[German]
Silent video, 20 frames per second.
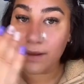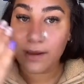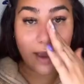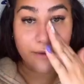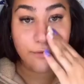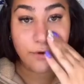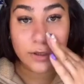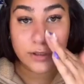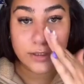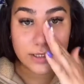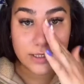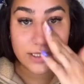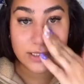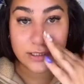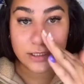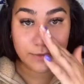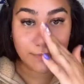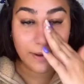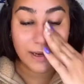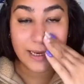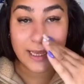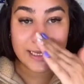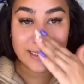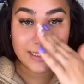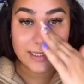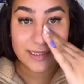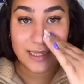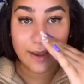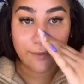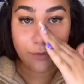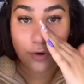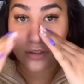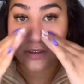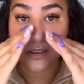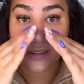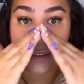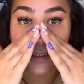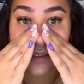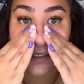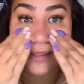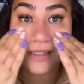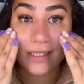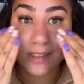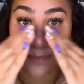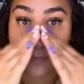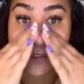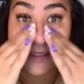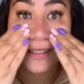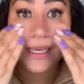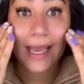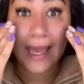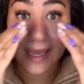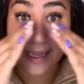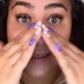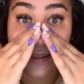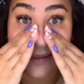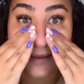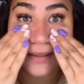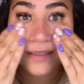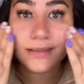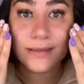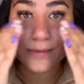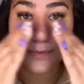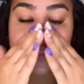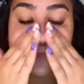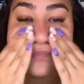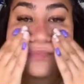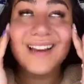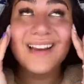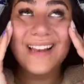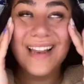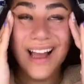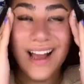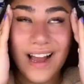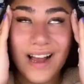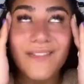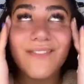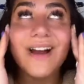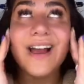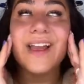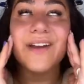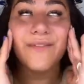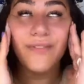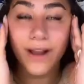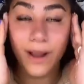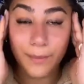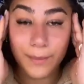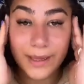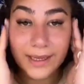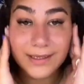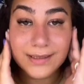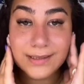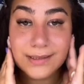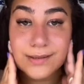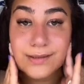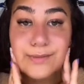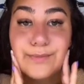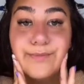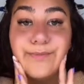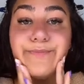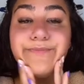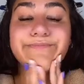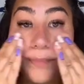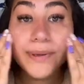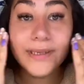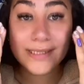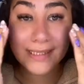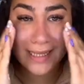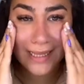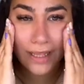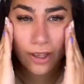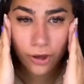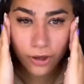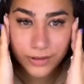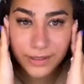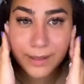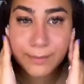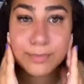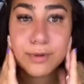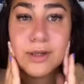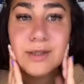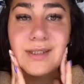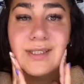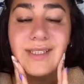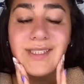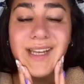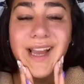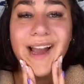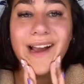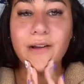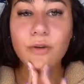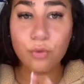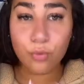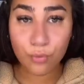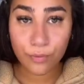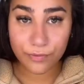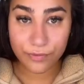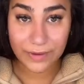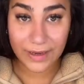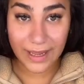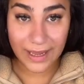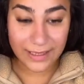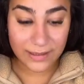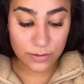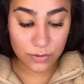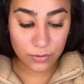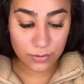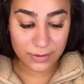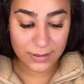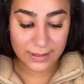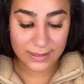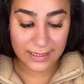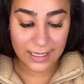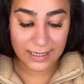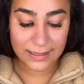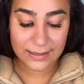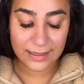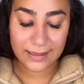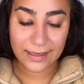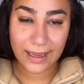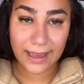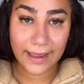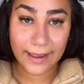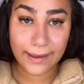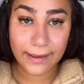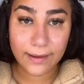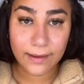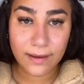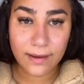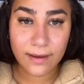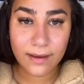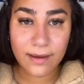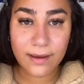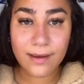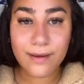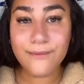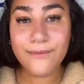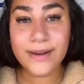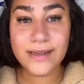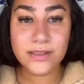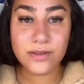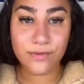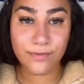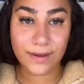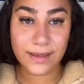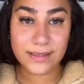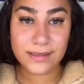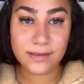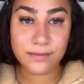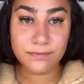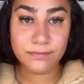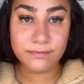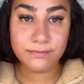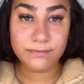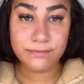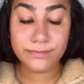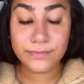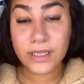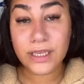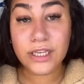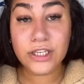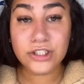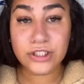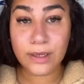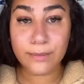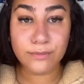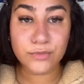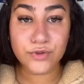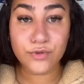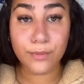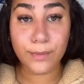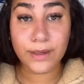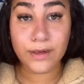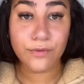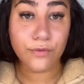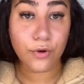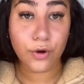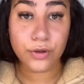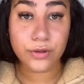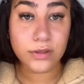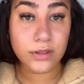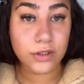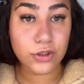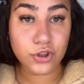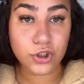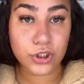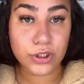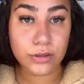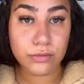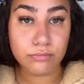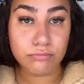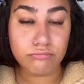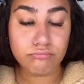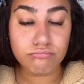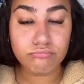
Er wollte sie nicht verlassen, er wollte nicht, dass das mit ihr endet. Clara war einfach am Ende. Bis Leon dann plötzlich angerufen hat und gesagt hat, hey, weißt du was, ich habe mich für meine Freundin entschieden.